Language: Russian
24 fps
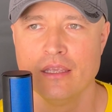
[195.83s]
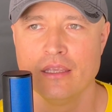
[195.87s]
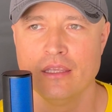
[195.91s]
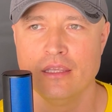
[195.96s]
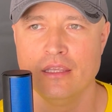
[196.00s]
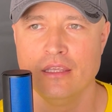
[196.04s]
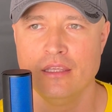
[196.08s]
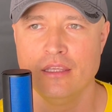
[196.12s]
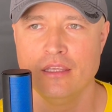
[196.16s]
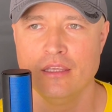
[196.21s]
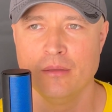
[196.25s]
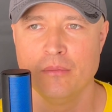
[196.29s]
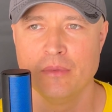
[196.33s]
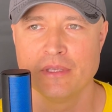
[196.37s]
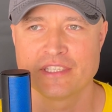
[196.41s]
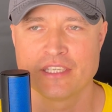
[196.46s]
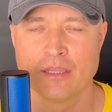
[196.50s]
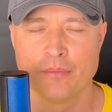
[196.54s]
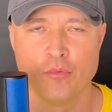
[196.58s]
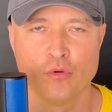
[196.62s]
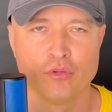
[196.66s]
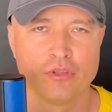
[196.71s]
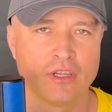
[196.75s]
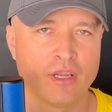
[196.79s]
И
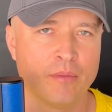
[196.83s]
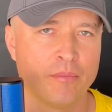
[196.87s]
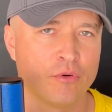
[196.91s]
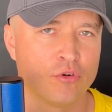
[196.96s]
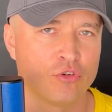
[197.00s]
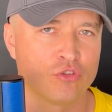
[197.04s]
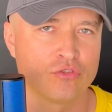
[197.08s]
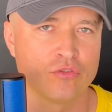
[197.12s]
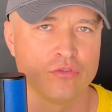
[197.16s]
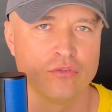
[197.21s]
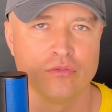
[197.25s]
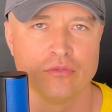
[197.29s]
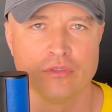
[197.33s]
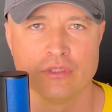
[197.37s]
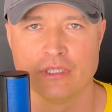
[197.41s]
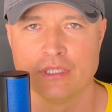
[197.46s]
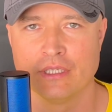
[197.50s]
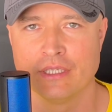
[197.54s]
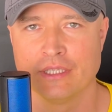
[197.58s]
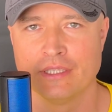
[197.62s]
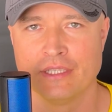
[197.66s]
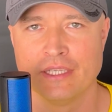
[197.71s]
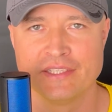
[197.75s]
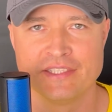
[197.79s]
вместо Поттера пришел
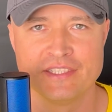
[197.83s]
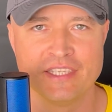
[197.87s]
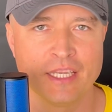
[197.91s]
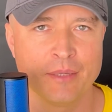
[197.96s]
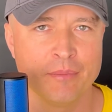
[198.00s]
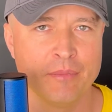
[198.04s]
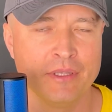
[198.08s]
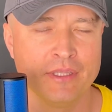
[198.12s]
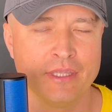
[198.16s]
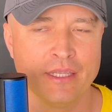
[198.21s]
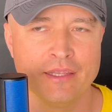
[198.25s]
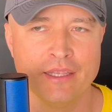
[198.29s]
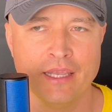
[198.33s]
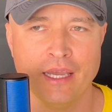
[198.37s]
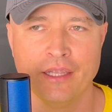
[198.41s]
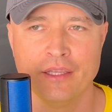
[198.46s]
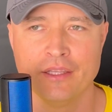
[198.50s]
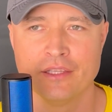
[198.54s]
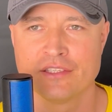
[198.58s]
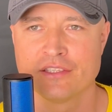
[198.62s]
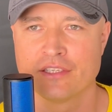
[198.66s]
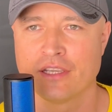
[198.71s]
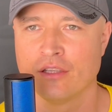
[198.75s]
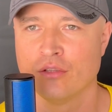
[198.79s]
э, Дедзерби,
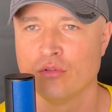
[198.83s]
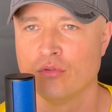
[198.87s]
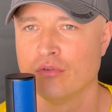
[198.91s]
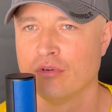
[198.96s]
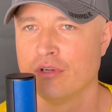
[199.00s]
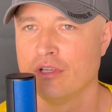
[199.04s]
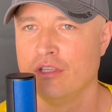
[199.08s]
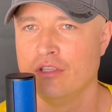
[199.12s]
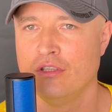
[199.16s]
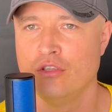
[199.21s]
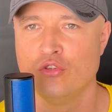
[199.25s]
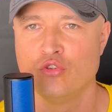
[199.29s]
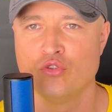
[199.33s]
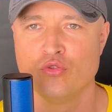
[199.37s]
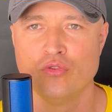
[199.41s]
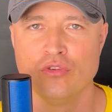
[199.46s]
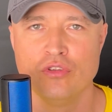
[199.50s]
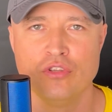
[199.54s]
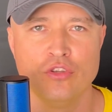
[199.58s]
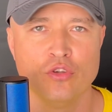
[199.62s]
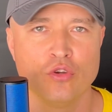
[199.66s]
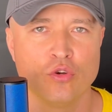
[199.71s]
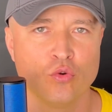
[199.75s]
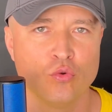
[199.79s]
итальянец, который
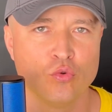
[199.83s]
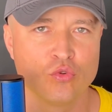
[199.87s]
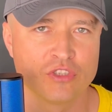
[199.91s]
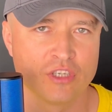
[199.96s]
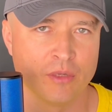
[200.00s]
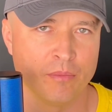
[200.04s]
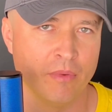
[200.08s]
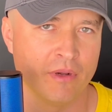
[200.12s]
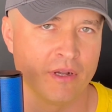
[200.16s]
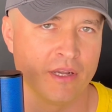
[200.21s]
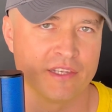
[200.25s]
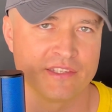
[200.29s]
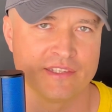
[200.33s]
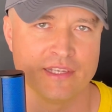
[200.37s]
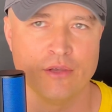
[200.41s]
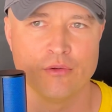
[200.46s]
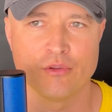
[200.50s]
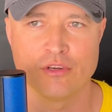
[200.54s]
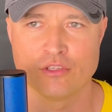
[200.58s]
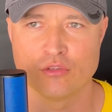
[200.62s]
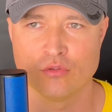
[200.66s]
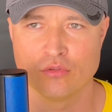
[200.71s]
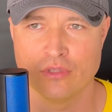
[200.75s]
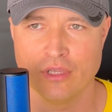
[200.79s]
ничуть не хуже
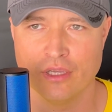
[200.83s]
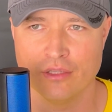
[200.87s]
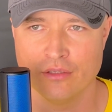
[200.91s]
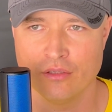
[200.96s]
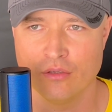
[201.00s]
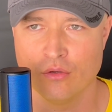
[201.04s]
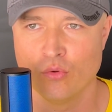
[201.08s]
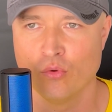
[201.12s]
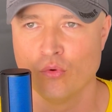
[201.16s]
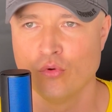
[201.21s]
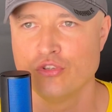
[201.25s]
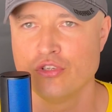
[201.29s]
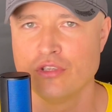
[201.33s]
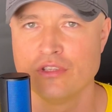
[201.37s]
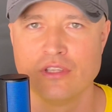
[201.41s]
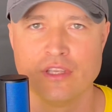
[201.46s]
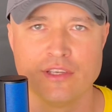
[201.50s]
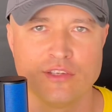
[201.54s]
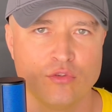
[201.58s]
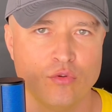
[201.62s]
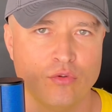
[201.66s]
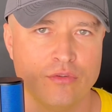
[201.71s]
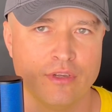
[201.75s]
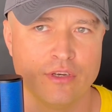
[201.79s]
показал результаты. Очень
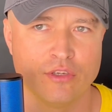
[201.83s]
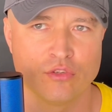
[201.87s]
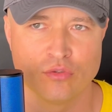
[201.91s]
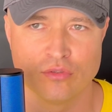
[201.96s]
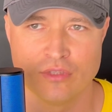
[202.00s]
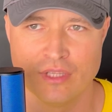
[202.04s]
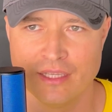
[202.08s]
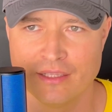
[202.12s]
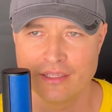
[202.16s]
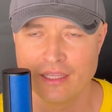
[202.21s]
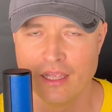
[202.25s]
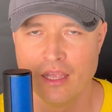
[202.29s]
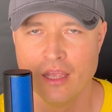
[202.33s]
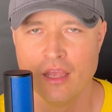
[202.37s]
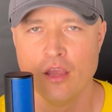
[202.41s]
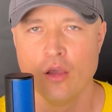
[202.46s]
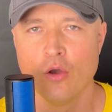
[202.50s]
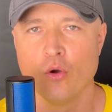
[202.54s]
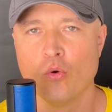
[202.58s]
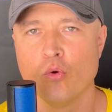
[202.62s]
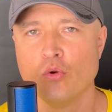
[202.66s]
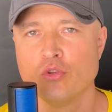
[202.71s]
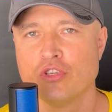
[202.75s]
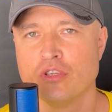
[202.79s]
достойный результат,
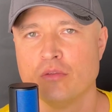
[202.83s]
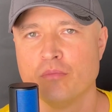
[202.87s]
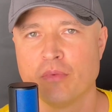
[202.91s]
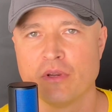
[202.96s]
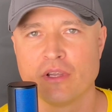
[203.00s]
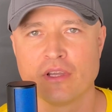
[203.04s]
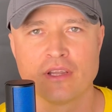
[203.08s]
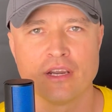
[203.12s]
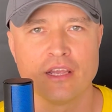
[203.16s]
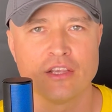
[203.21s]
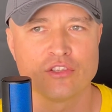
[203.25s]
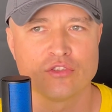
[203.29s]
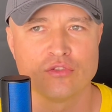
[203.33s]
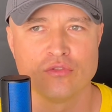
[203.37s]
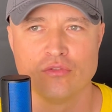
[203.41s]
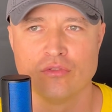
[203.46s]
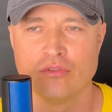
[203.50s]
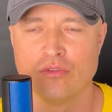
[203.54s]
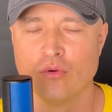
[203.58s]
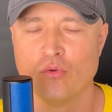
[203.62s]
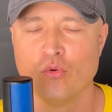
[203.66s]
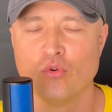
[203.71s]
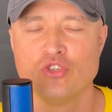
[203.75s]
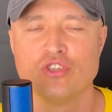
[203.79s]
очень
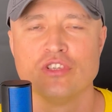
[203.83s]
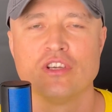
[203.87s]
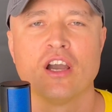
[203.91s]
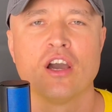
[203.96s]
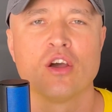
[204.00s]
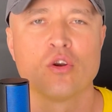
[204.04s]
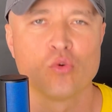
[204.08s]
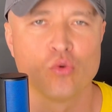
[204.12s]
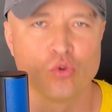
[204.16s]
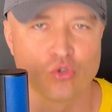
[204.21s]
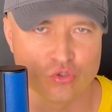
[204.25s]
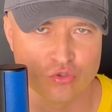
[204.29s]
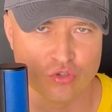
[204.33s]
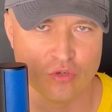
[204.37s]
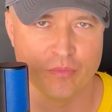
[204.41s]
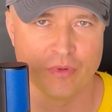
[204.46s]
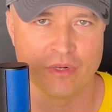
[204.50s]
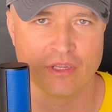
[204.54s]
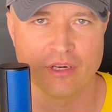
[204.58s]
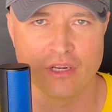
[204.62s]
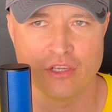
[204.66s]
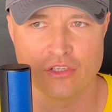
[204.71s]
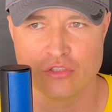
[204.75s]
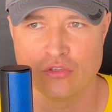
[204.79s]
прекрасную, очень хорошую
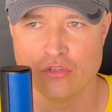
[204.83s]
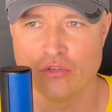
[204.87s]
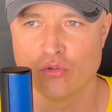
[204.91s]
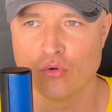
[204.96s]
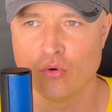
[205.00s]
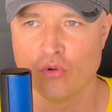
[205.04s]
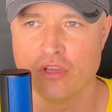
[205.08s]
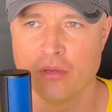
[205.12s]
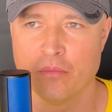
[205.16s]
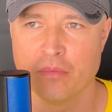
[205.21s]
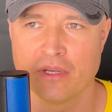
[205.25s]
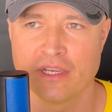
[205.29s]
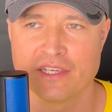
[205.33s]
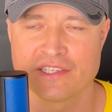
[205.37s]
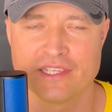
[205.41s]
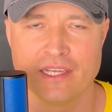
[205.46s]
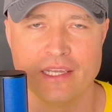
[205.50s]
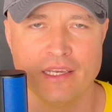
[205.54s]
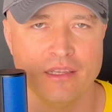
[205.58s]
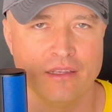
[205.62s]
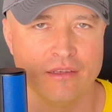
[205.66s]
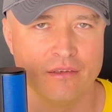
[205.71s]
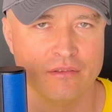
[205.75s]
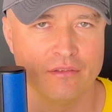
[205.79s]
прекрасную игру они
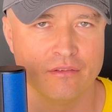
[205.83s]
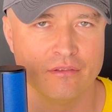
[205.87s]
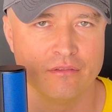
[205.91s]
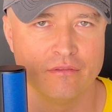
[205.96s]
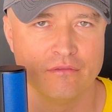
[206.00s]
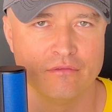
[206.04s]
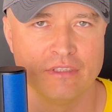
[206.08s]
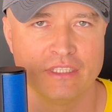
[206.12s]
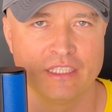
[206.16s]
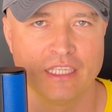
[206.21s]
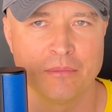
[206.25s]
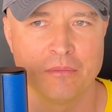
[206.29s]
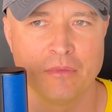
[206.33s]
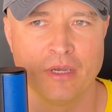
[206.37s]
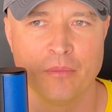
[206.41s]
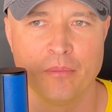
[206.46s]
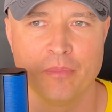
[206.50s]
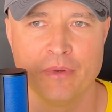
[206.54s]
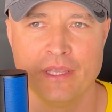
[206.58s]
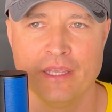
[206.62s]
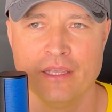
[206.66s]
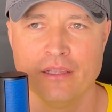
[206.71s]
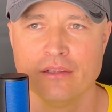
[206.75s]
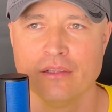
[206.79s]
показали э, в этом
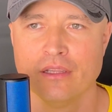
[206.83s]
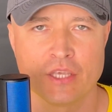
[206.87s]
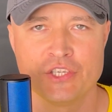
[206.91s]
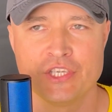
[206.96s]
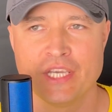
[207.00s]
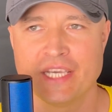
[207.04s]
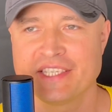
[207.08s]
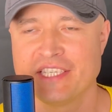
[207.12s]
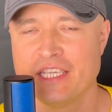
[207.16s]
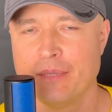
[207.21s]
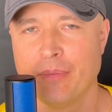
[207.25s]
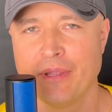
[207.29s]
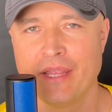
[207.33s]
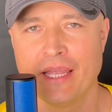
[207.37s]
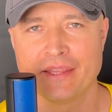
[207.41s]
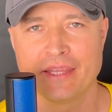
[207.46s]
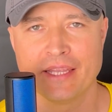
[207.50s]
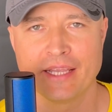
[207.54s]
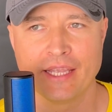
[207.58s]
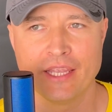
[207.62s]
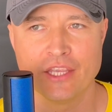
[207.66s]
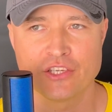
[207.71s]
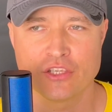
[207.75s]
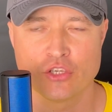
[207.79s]
АПЛ. Сейчас
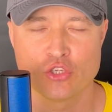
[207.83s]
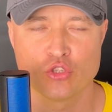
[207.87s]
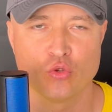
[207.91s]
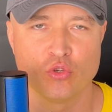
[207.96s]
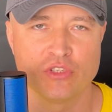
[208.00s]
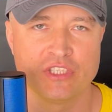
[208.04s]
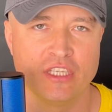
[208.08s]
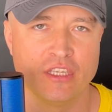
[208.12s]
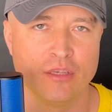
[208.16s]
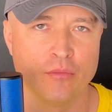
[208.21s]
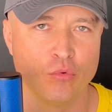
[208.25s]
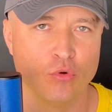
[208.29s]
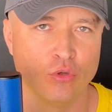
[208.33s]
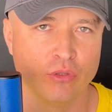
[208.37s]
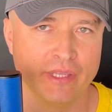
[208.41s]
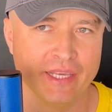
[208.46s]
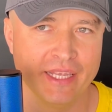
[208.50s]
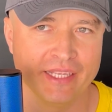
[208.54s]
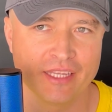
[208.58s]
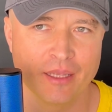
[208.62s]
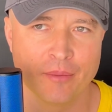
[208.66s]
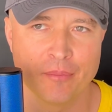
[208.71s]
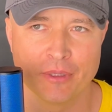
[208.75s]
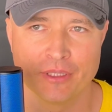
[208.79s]
непонятно, конечно, что с ними будет
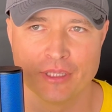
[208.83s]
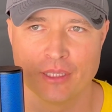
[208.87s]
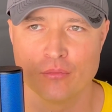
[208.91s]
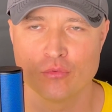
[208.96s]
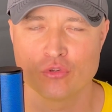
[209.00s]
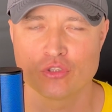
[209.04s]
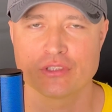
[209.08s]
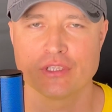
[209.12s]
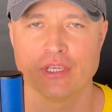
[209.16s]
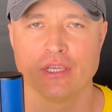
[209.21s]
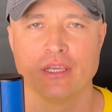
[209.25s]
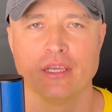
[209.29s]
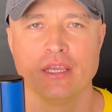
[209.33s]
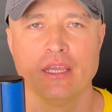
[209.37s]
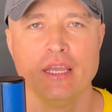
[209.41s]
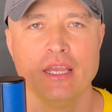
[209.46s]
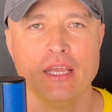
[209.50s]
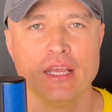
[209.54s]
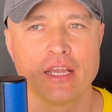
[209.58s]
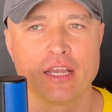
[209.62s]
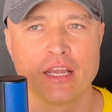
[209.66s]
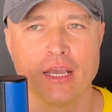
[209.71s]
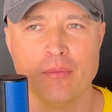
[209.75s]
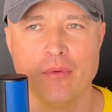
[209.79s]
летом, потому что что
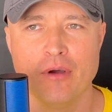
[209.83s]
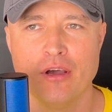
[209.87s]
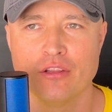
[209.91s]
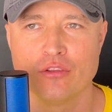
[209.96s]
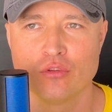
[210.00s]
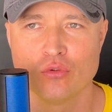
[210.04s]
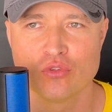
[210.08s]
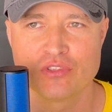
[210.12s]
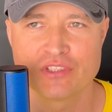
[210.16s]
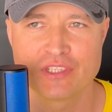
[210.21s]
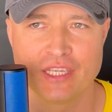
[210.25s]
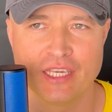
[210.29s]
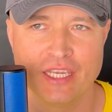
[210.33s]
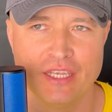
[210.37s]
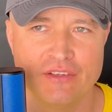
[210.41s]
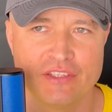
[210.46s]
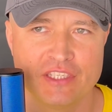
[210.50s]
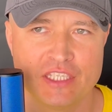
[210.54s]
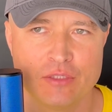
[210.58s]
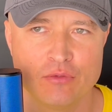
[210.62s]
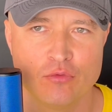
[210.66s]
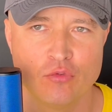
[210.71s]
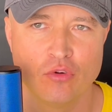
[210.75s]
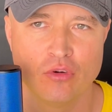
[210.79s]
команду, скорее
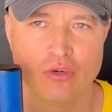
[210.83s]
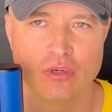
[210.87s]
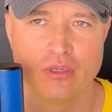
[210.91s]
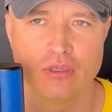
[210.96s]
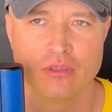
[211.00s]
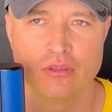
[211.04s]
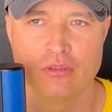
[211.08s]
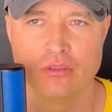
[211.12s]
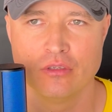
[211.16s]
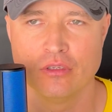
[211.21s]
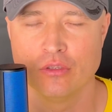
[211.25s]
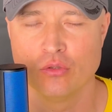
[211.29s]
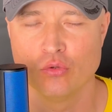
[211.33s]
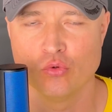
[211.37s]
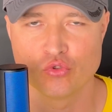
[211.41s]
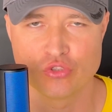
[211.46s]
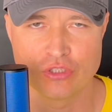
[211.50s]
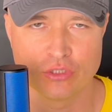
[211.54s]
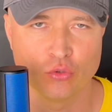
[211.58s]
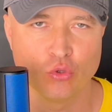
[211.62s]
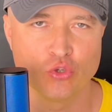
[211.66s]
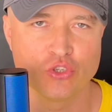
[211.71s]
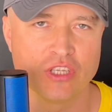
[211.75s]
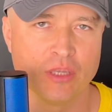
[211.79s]
всего, э, ну,
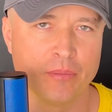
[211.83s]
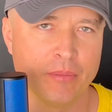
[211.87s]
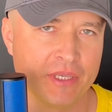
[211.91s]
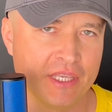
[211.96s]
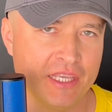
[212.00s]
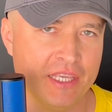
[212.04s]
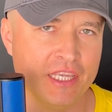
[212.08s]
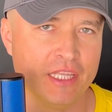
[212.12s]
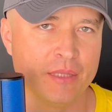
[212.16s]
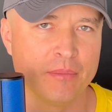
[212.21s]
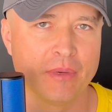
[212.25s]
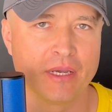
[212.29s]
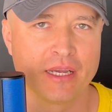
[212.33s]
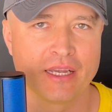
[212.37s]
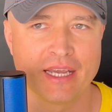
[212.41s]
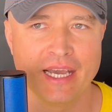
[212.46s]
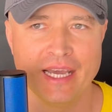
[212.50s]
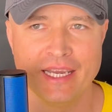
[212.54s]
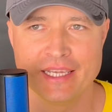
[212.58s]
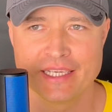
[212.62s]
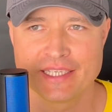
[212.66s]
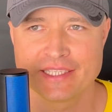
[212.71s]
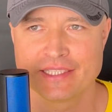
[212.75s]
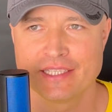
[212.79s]
уже точно покинет
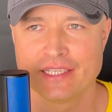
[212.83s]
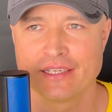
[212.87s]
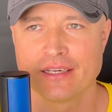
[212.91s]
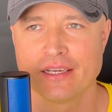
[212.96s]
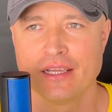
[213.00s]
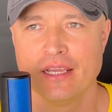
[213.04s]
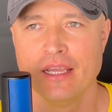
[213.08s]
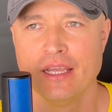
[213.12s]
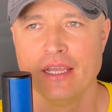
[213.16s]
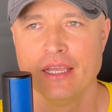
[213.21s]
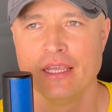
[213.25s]
МакКаллистер.